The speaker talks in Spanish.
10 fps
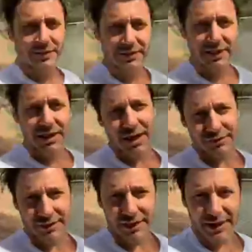es.
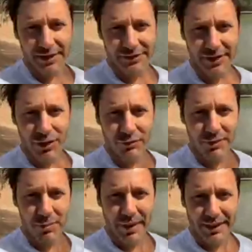Así que gracias, nos
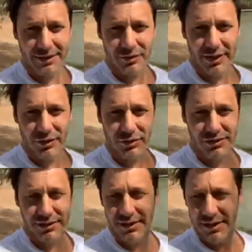vemos más ratito en la
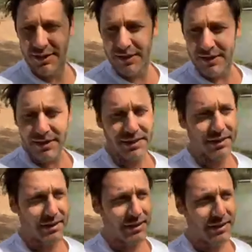noche.
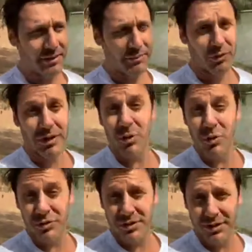Eh, espero que les
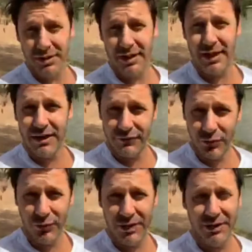guste, que la
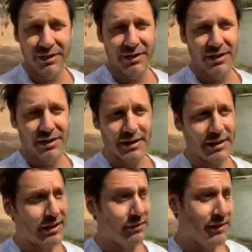disfruten
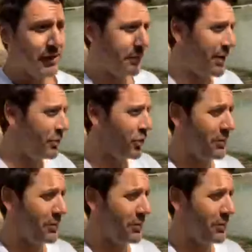y que sí, esperamos los